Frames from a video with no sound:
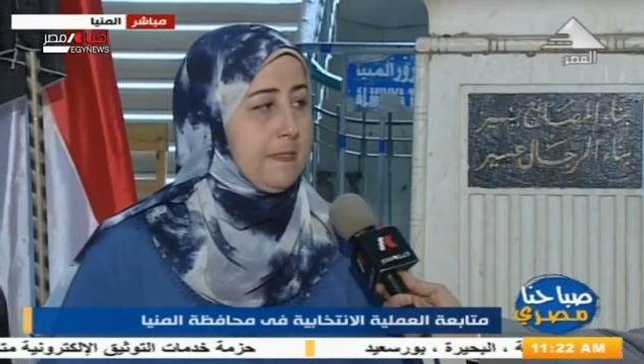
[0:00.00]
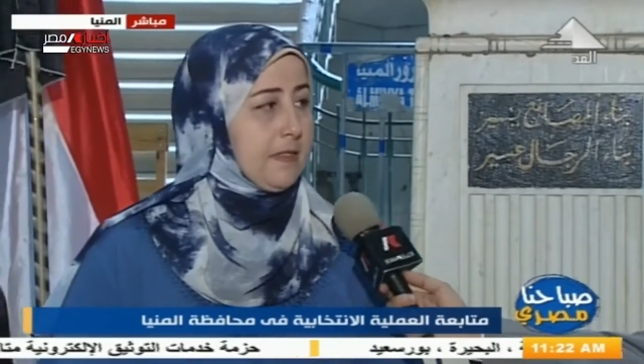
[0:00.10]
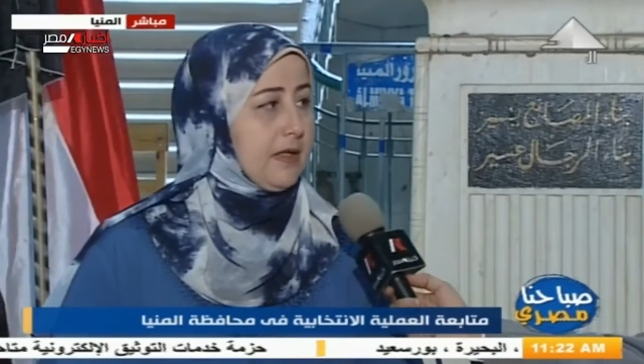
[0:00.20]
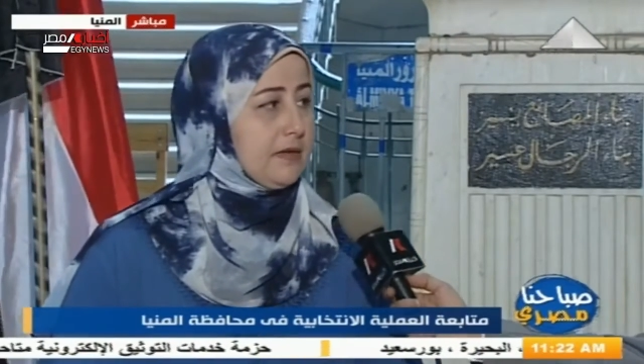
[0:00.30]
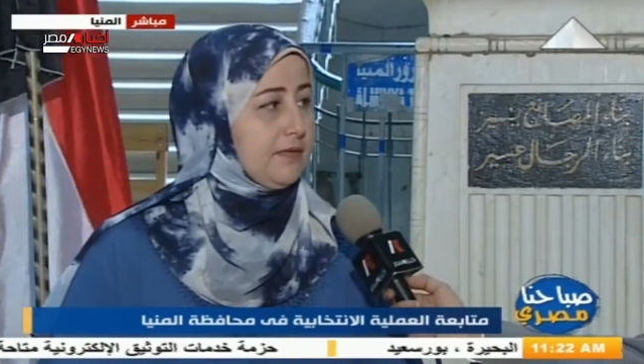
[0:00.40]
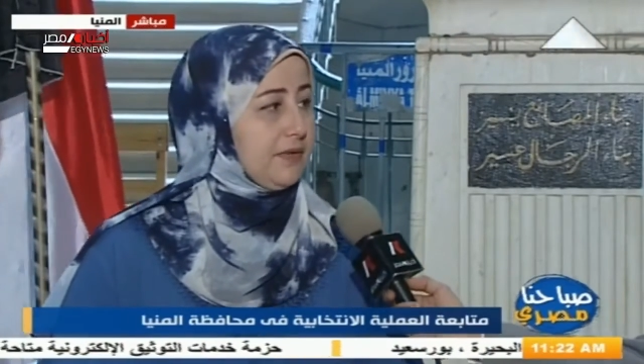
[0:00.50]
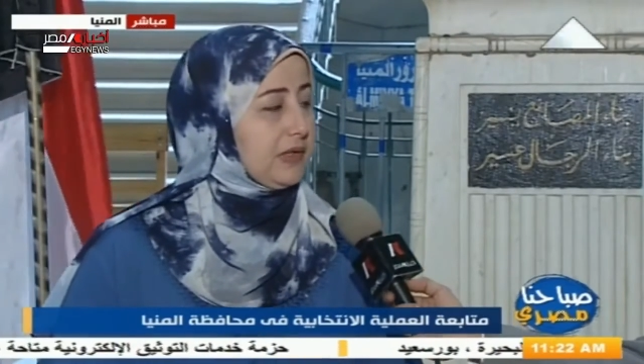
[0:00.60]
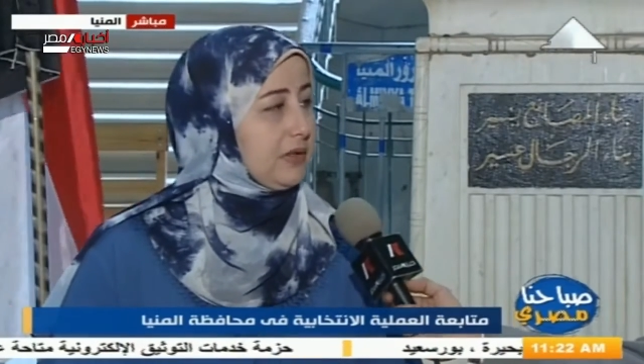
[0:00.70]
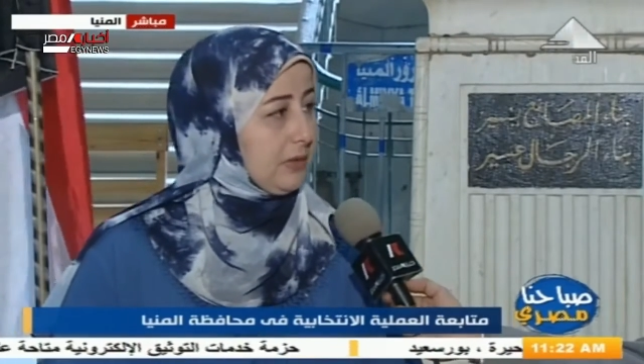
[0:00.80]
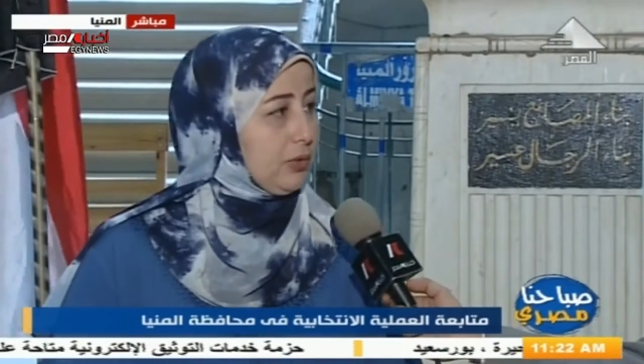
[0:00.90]
ده
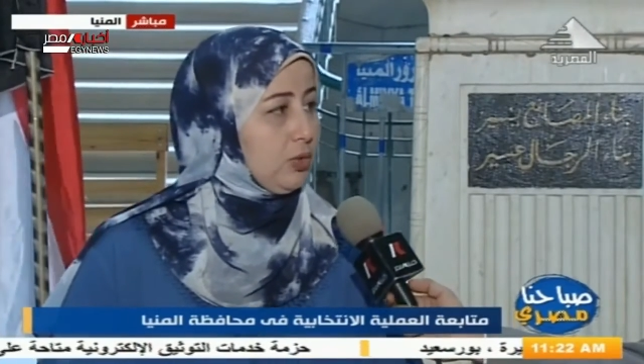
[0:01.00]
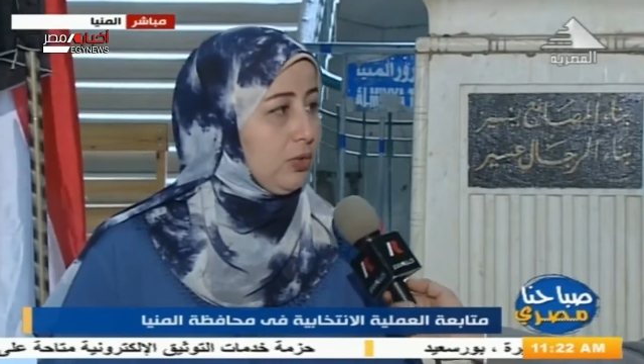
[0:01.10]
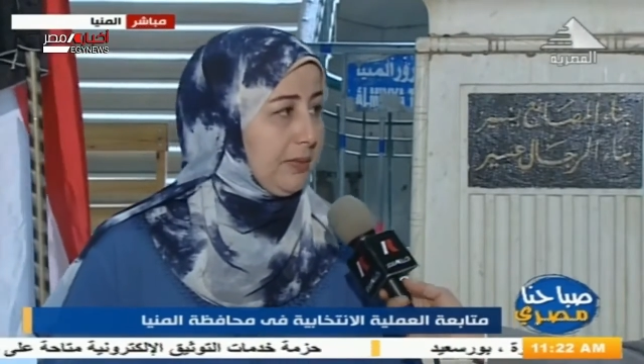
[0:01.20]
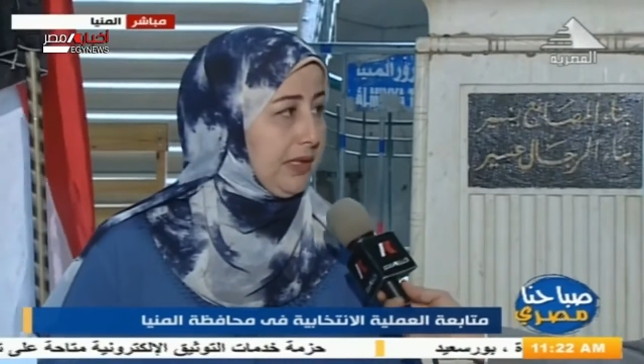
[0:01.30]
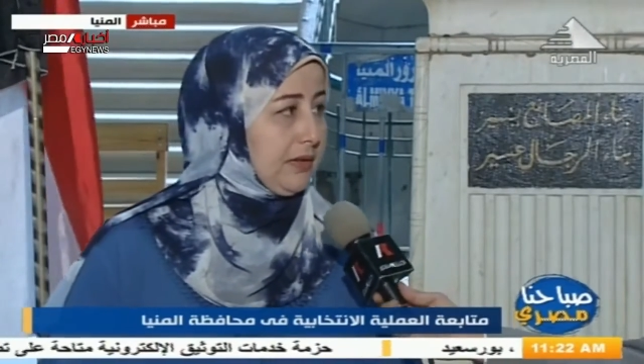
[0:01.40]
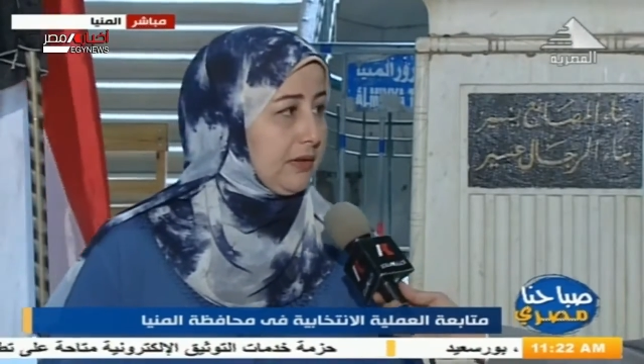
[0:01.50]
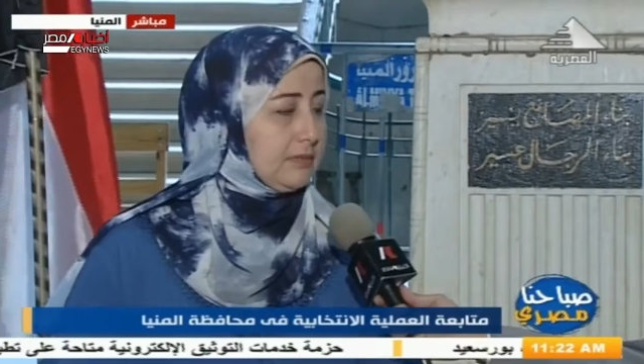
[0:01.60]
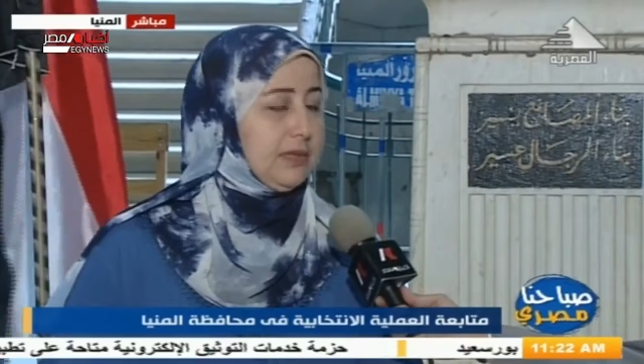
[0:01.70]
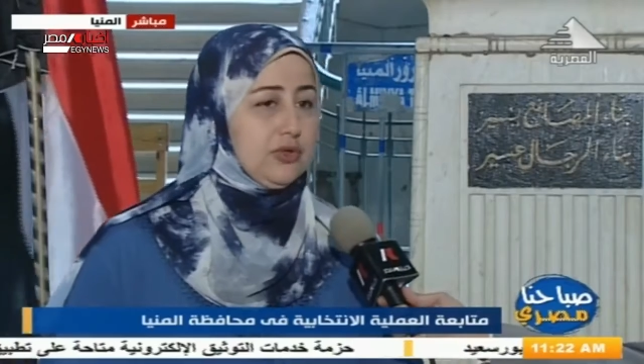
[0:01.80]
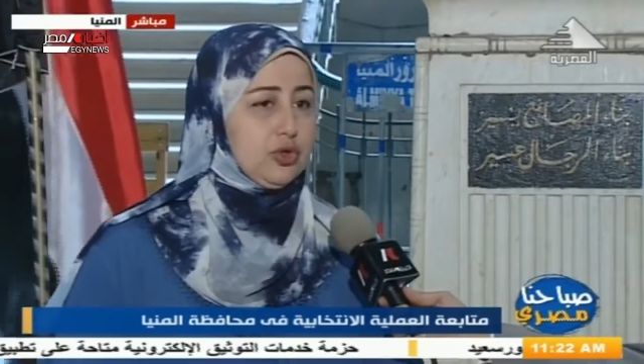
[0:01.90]
ديفكت منه ومنك
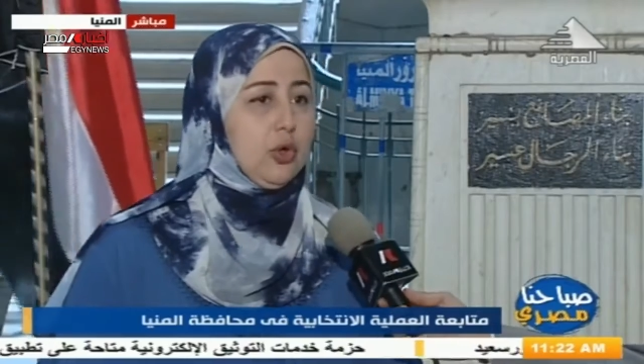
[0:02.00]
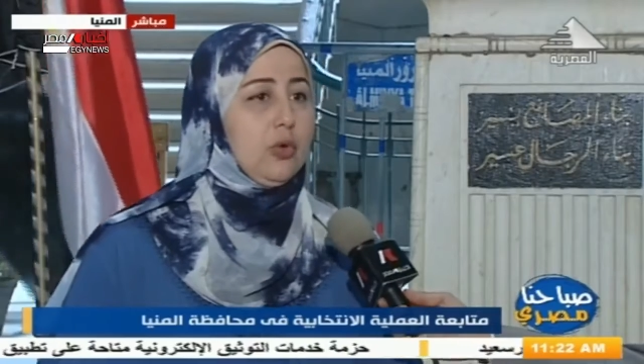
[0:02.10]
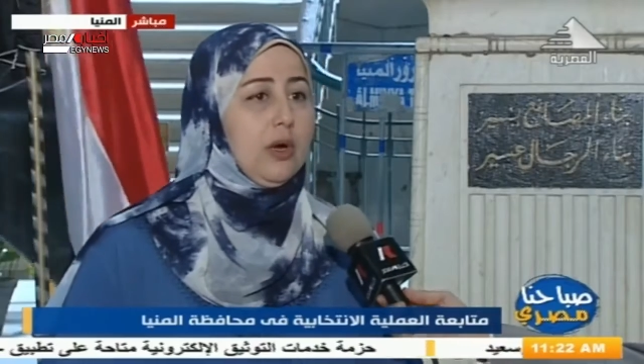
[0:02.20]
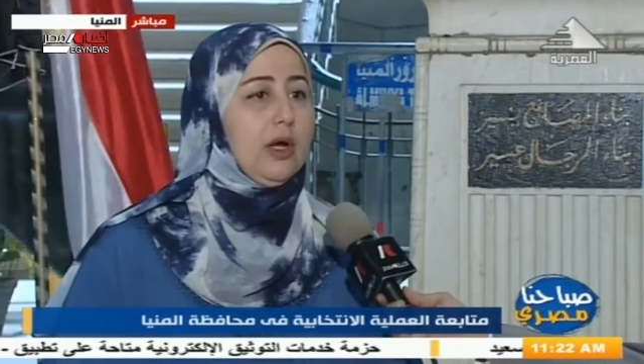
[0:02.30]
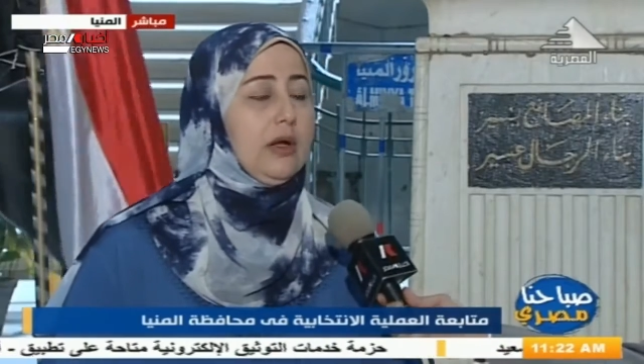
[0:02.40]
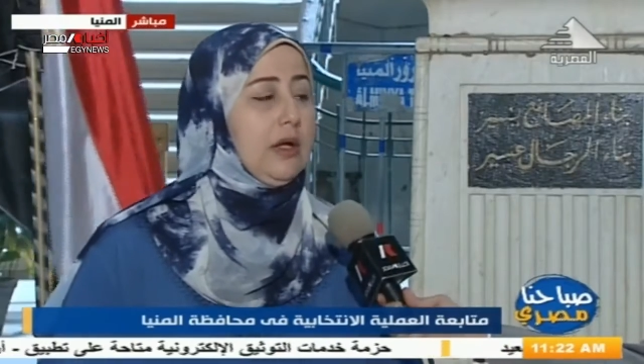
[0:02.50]
ماشي هو